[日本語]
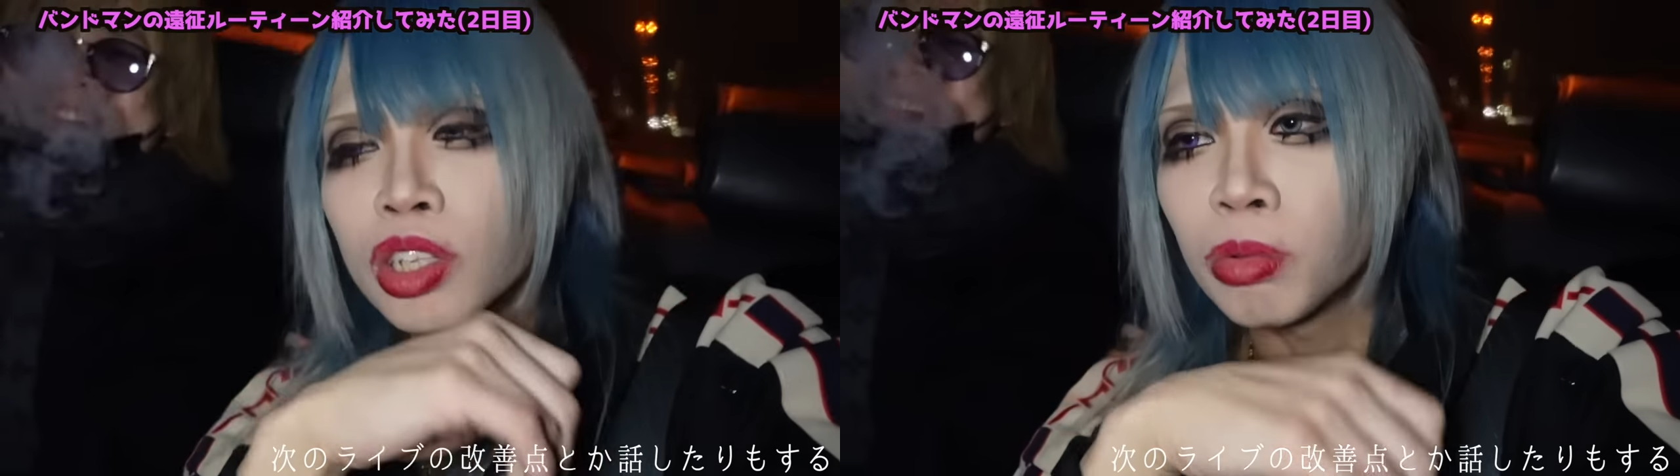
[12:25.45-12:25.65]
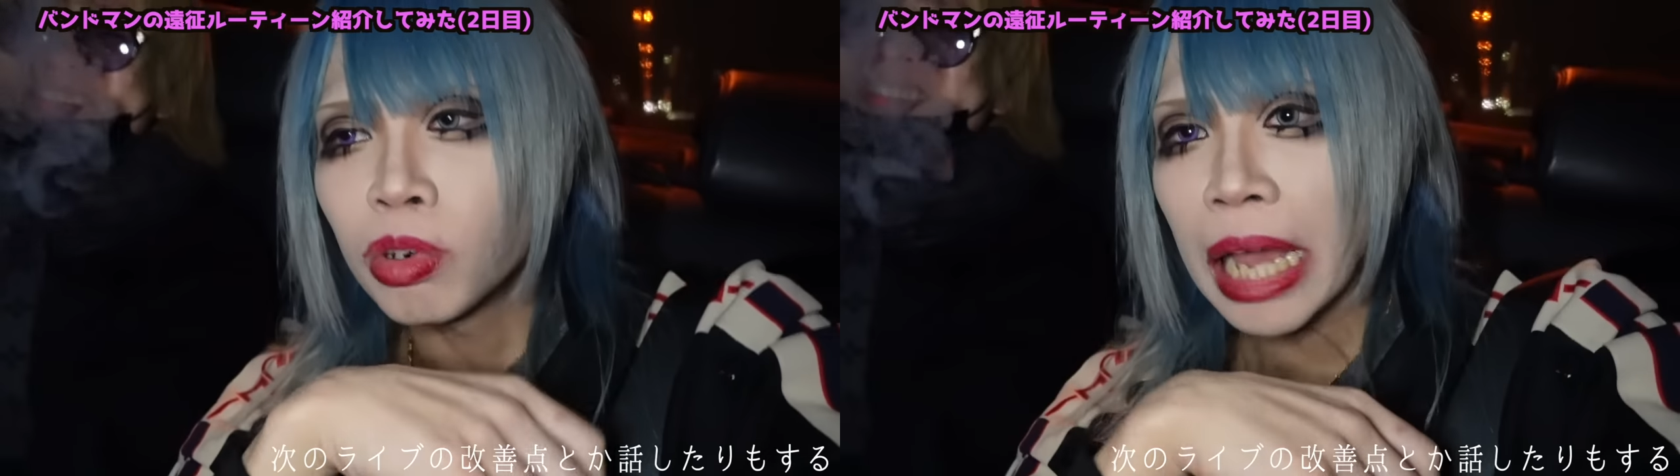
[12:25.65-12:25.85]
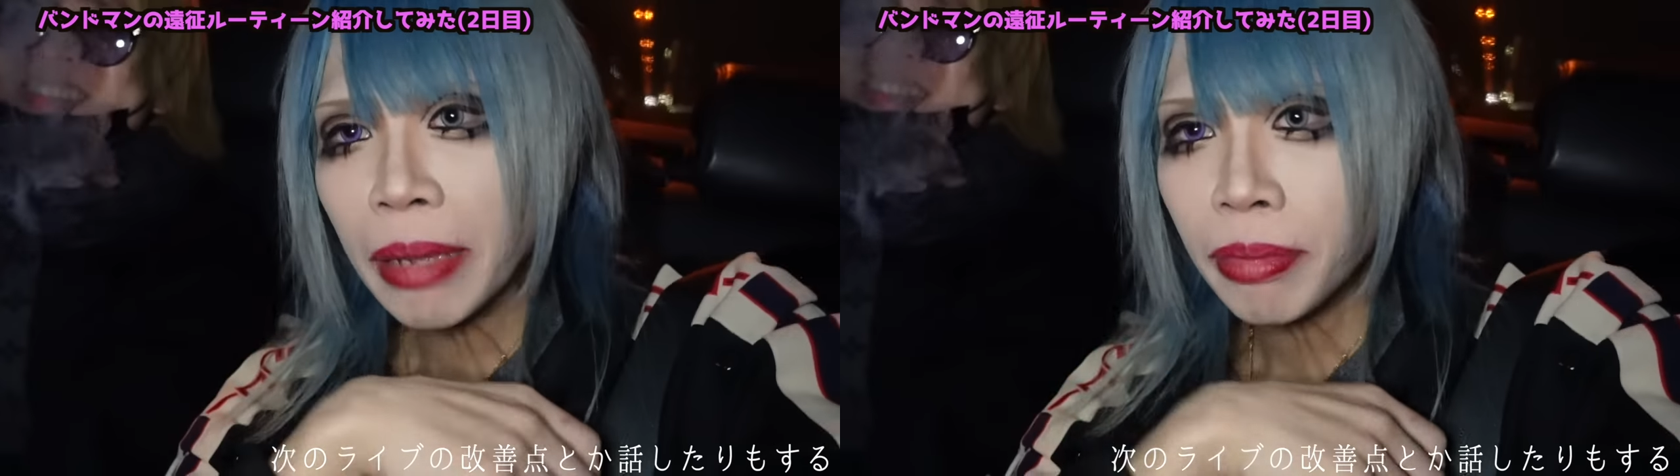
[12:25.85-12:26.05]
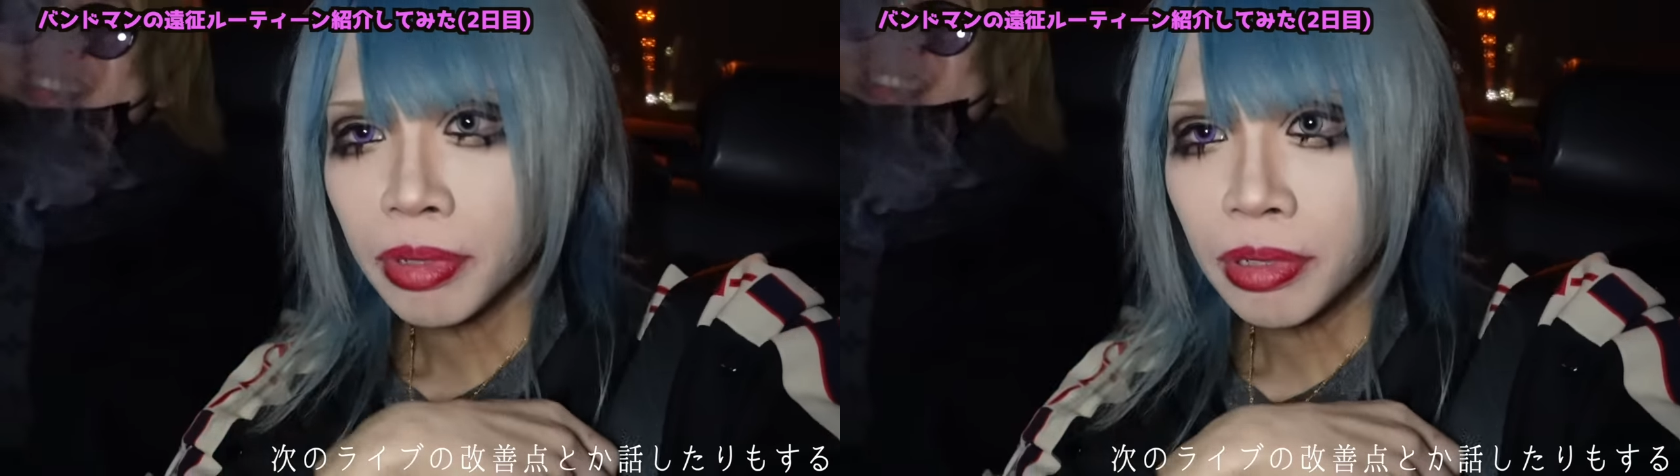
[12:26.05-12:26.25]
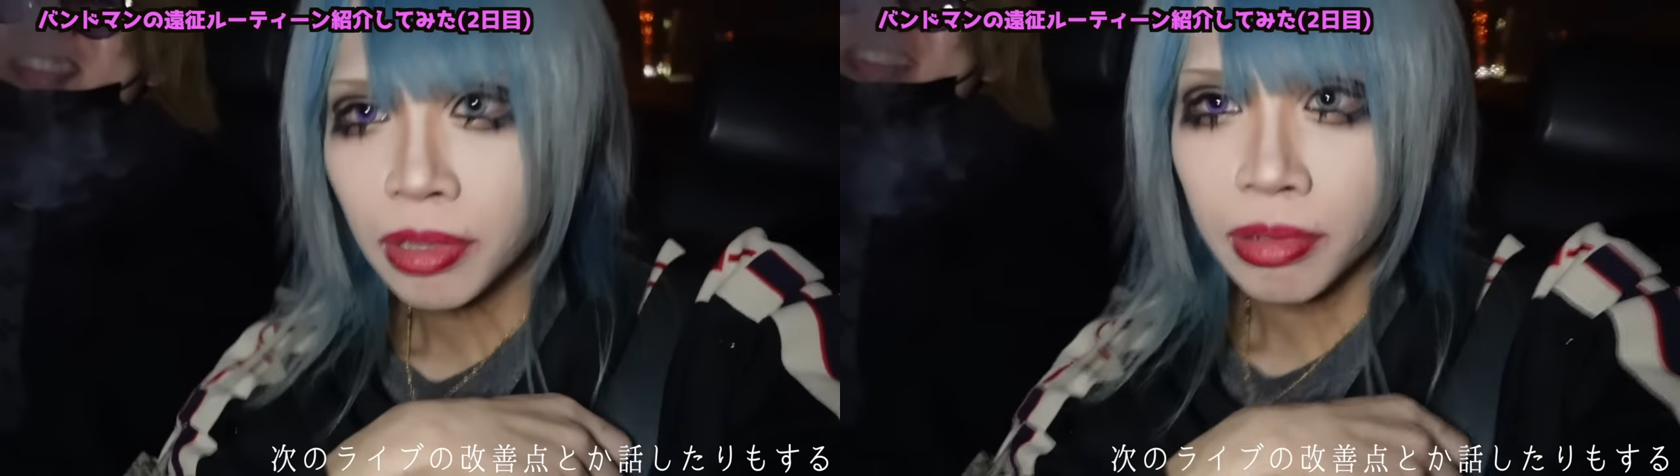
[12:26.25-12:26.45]
でもライブ
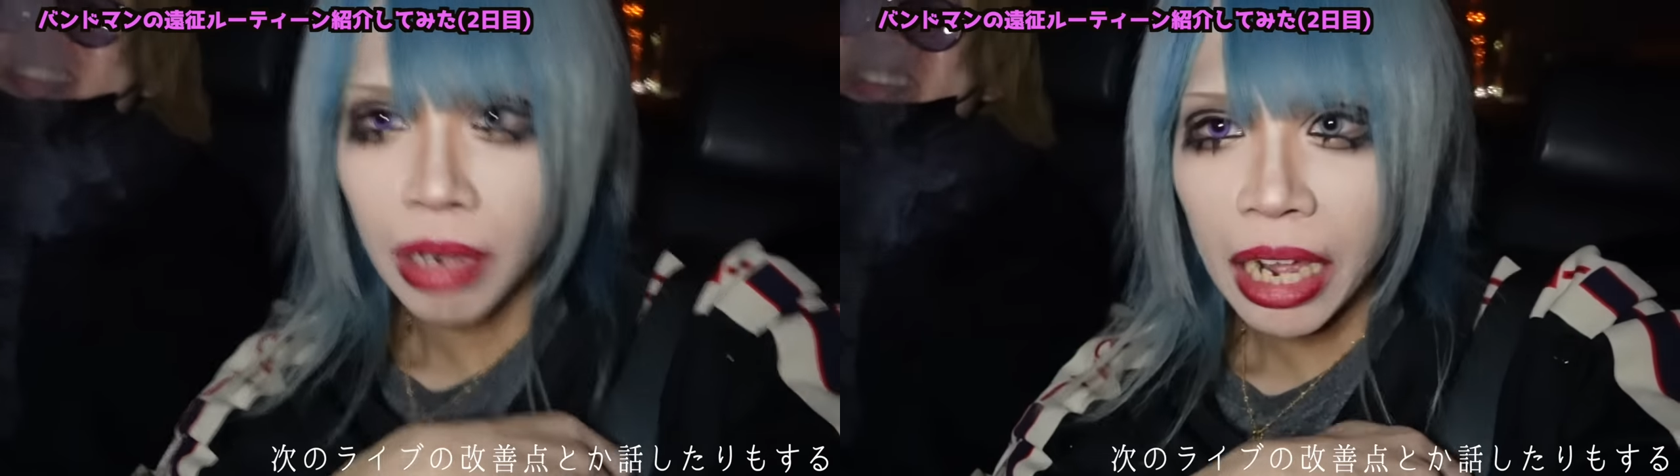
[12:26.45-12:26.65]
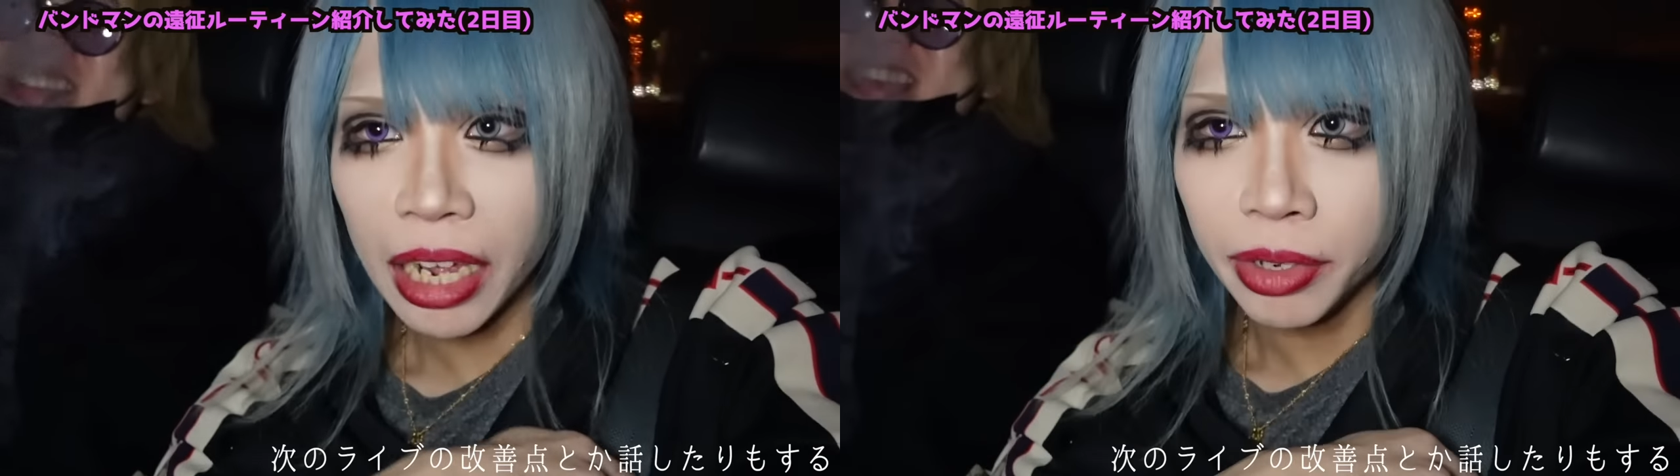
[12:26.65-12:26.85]
は